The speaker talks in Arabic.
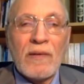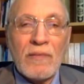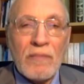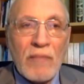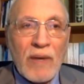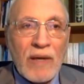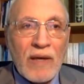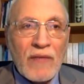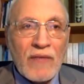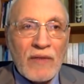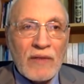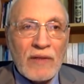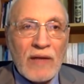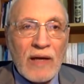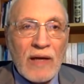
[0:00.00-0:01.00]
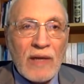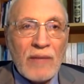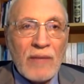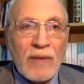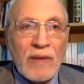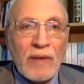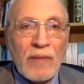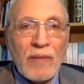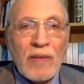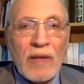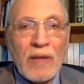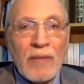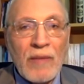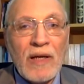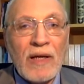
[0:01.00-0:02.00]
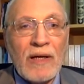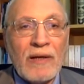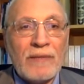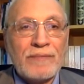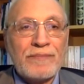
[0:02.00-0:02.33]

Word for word: ما يكفي الطعام من الملح